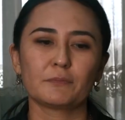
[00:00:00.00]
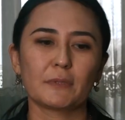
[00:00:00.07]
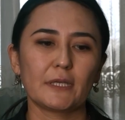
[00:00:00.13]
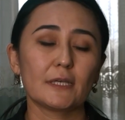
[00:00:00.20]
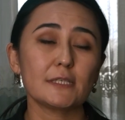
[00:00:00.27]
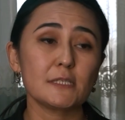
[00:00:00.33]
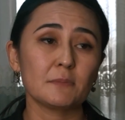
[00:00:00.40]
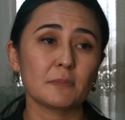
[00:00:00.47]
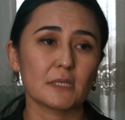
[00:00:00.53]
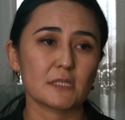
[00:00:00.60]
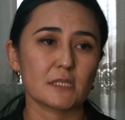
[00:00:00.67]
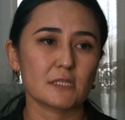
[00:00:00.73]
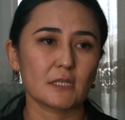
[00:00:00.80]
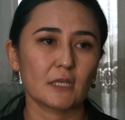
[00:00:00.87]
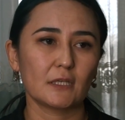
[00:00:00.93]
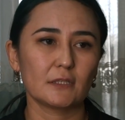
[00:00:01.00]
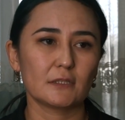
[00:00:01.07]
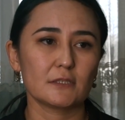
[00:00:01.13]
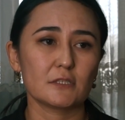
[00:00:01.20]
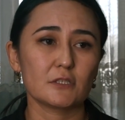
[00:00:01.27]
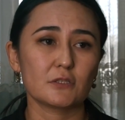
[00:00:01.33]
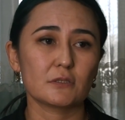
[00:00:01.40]
Моя семья
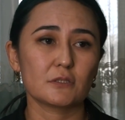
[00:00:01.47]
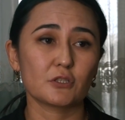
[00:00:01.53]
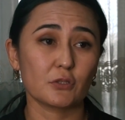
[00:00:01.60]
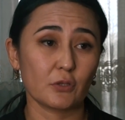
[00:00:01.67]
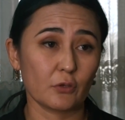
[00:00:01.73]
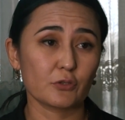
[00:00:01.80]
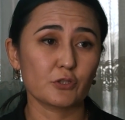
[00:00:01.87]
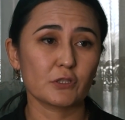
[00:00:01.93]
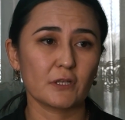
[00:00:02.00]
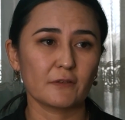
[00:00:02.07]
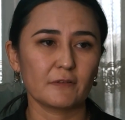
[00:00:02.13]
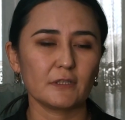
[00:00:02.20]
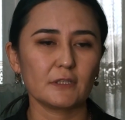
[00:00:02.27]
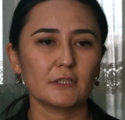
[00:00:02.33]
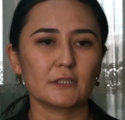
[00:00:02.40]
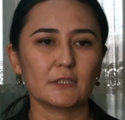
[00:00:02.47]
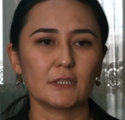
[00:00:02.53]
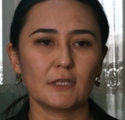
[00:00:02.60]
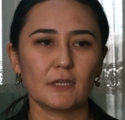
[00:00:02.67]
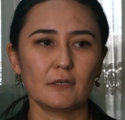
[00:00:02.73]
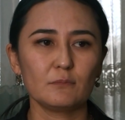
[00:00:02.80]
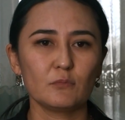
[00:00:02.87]
состоит из четырех человек. Это
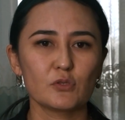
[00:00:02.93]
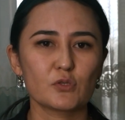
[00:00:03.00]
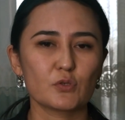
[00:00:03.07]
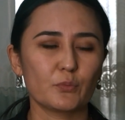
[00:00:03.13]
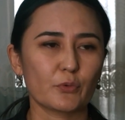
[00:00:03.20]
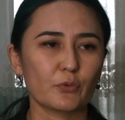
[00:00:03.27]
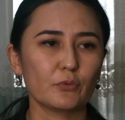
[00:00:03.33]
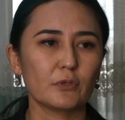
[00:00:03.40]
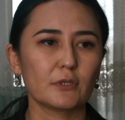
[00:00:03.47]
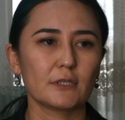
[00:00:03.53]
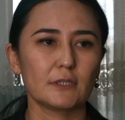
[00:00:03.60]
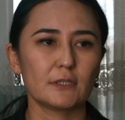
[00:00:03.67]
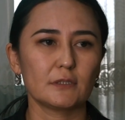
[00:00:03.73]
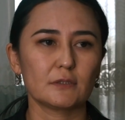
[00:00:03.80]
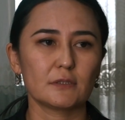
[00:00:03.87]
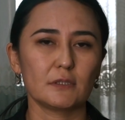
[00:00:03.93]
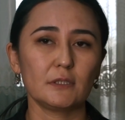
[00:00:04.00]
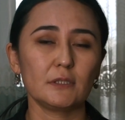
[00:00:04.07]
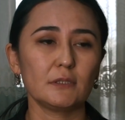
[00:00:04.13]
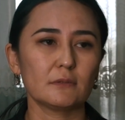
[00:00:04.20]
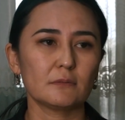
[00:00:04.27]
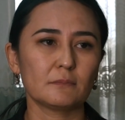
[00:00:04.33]
я, мой супруг
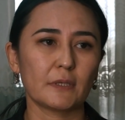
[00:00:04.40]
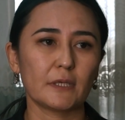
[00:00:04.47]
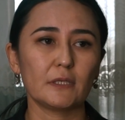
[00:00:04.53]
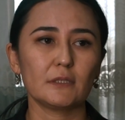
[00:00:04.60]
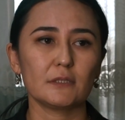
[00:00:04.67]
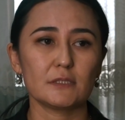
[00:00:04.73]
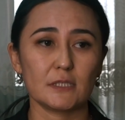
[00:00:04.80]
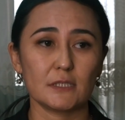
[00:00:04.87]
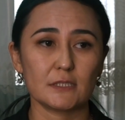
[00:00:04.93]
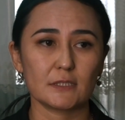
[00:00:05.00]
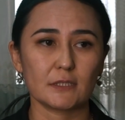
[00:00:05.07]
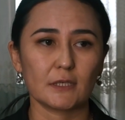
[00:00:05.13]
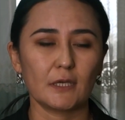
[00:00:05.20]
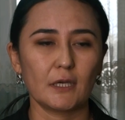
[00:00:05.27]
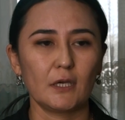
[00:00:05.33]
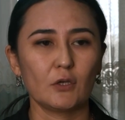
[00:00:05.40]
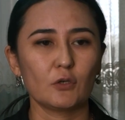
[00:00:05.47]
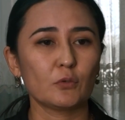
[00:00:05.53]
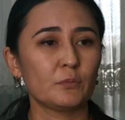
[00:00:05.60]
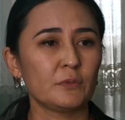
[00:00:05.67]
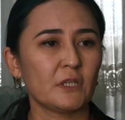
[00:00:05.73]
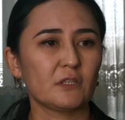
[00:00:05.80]
и мои дети.
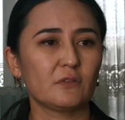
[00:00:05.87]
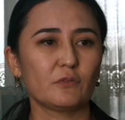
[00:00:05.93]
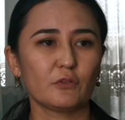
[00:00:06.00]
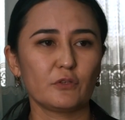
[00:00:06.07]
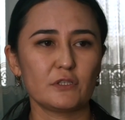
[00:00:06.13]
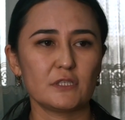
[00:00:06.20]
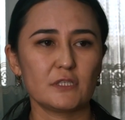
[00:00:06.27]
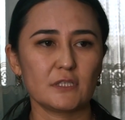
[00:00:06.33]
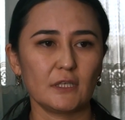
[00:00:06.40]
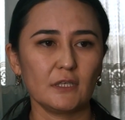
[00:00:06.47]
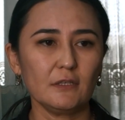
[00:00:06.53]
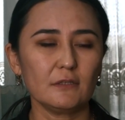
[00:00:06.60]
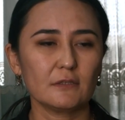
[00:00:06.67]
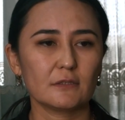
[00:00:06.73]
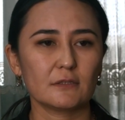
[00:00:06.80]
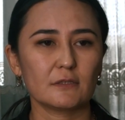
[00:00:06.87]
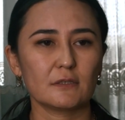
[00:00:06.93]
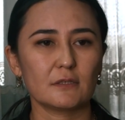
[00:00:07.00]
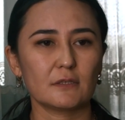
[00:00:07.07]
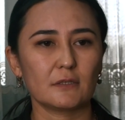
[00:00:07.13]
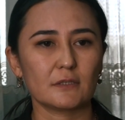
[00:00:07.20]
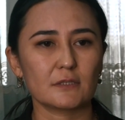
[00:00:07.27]
У меня двое детей.
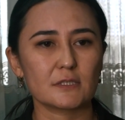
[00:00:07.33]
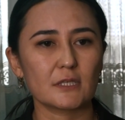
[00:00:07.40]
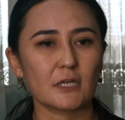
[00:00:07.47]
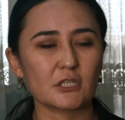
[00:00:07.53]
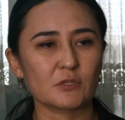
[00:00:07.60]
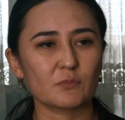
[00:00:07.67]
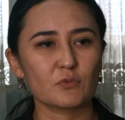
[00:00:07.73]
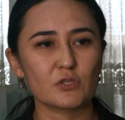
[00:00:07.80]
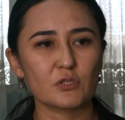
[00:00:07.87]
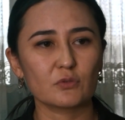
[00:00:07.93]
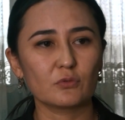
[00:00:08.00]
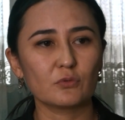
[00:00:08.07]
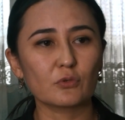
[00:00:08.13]
А, старшему сыну